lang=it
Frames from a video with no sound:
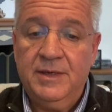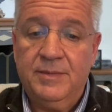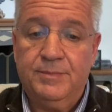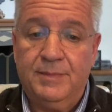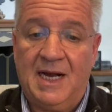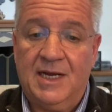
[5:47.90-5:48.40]

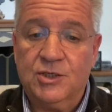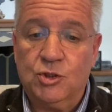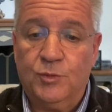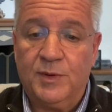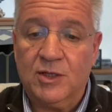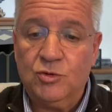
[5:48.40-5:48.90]
ma
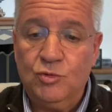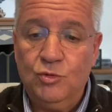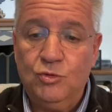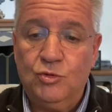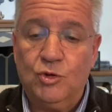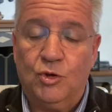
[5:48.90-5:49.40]

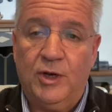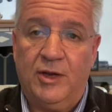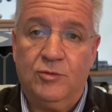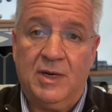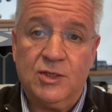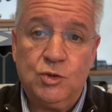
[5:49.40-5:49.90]
soprattutto è
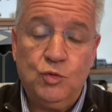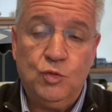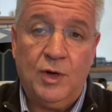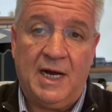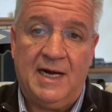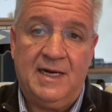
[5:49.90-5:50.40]
una
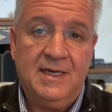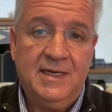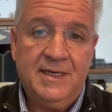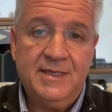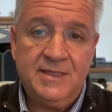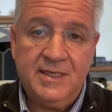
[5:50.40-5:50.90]

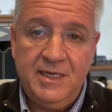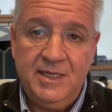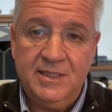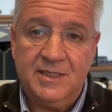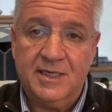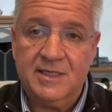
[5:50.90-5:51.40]
sua
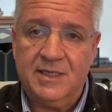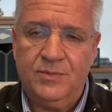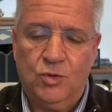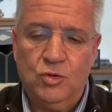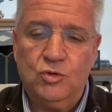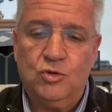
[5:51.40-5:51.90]
sintesi
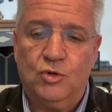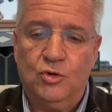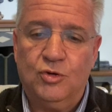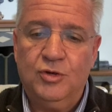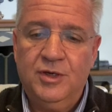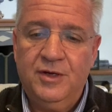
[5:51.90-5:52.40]

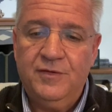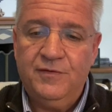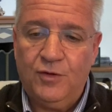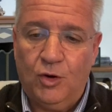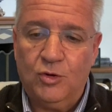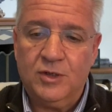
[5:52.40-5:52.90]
molto
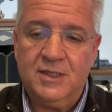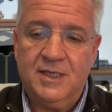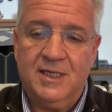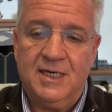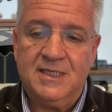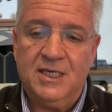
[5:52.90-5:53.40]
forte
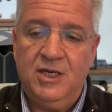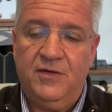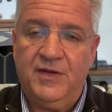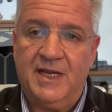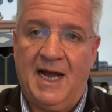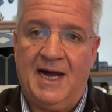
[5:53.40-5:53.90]
del
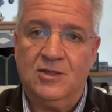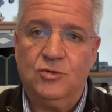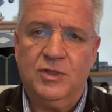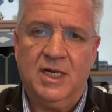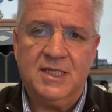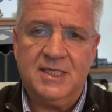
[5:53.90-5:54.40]
significato
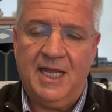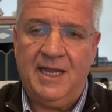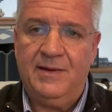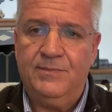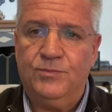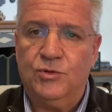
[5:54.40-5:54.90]
del
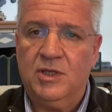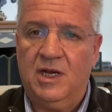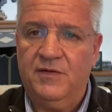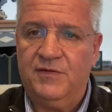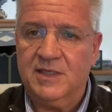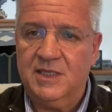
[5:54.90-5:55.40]
tempo,
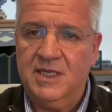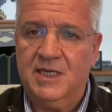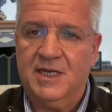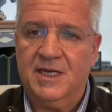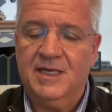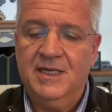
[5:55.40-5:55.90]
delle
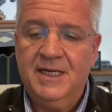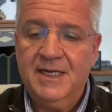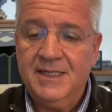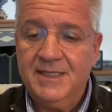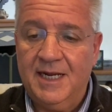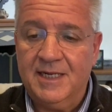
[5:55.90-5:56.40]
fatiche
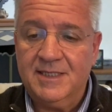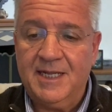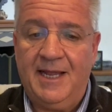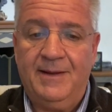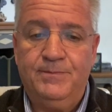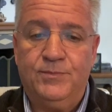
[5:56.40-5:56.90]
del
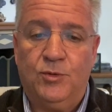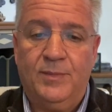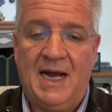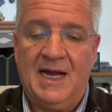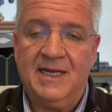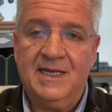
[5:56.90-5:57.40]
tempo, ma
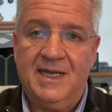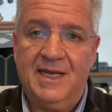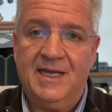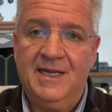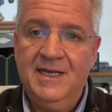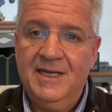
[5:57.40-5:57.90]

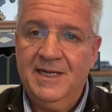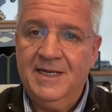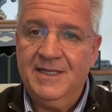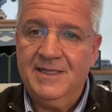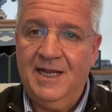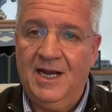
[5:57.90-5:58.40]
anche
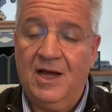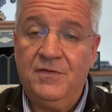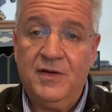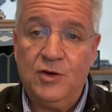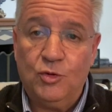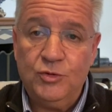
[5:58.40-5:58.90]
della
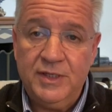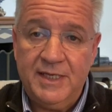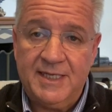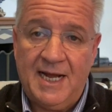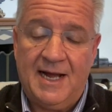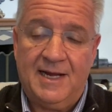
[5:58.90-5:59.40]

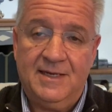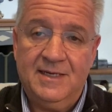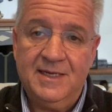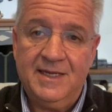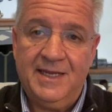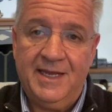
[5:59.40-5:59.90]

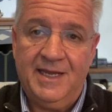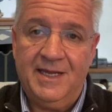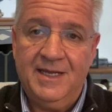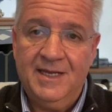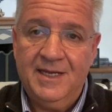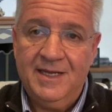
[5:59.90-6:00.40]
fecondità
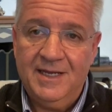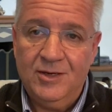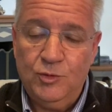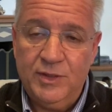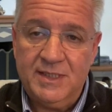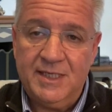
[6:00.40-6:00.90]
che
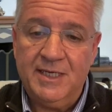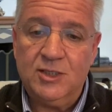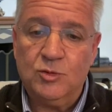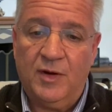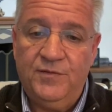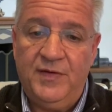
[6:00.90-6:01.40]
lui
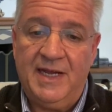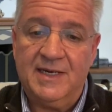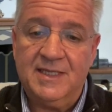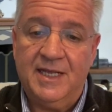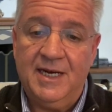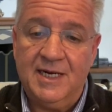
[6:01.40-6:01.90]
stesso
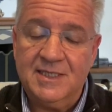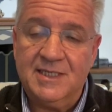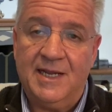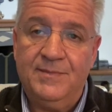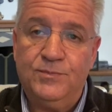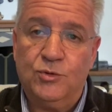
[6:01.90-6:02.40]
avverte nel
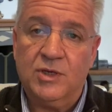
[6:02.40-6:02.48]
tempo